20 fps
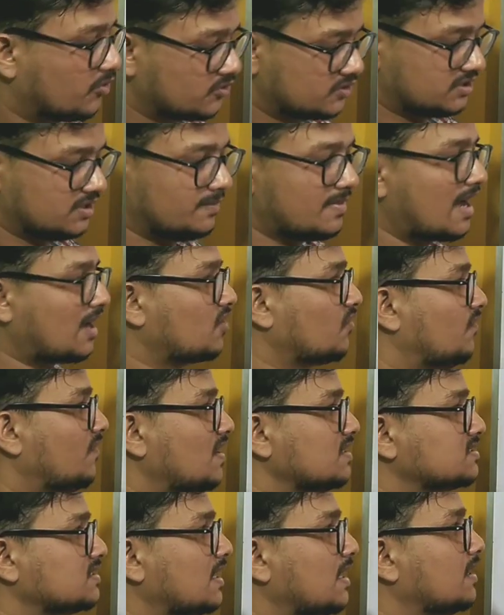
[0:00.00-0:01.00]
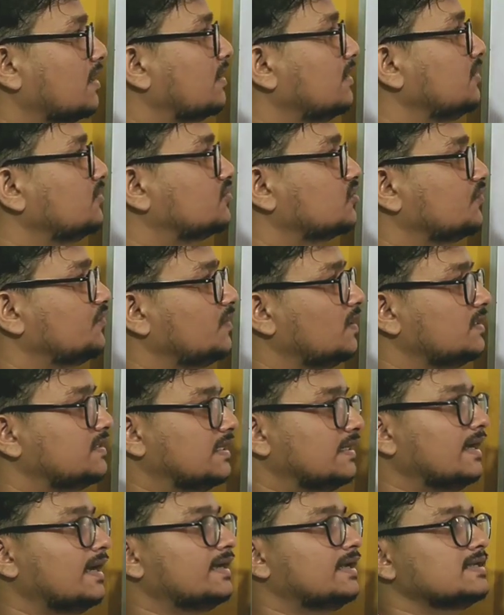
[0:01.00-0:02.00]
পড়ছি ম্যাক্রোফাস নিউট্রোফিল
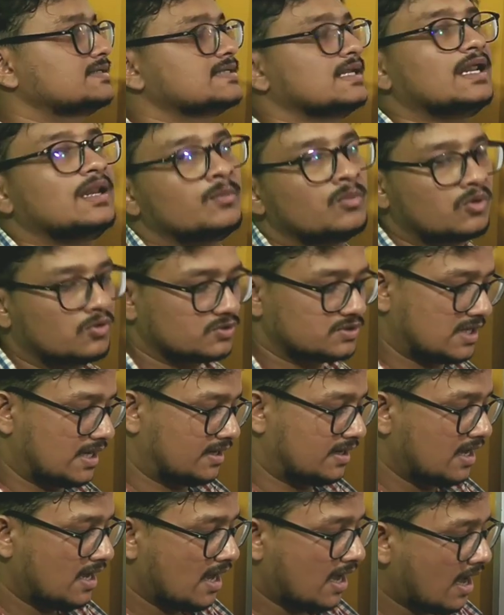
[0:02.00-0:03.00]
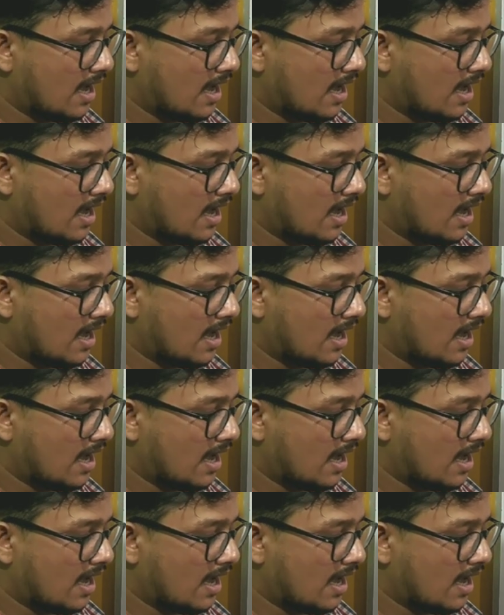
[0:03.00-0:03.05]
ডেন্ডাটিক্স অ্যান্ড মোনোসাইট